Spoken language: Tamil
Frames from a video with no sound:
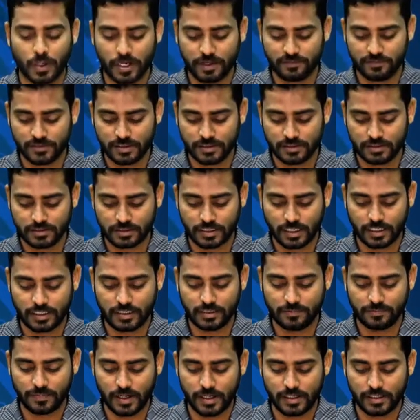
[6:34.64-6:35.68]
குறைவு
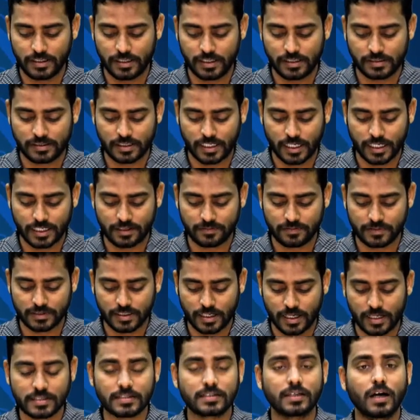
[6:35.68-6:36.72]
கட்டுப்பாடுகள் தளர்வு
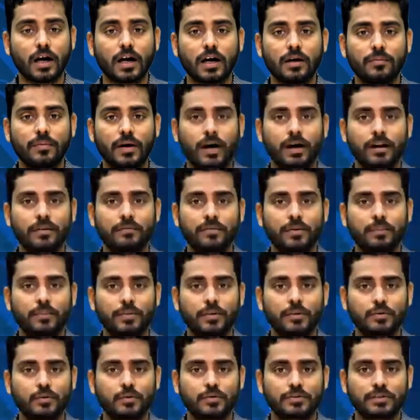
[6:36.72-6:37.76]
அரசாங்கம் அறிவிப்பு
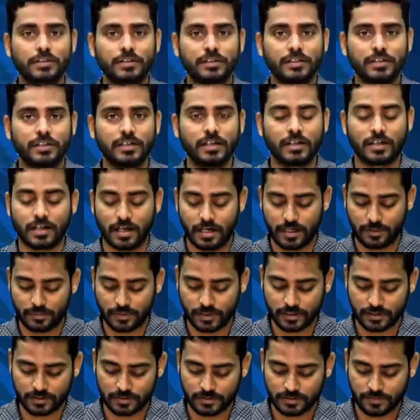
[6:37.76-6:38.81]
என்ற ஒரு செய்தி இங்கு
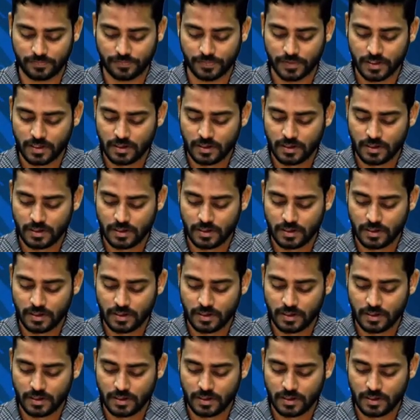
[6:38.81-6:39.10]
காணப்படுகிறது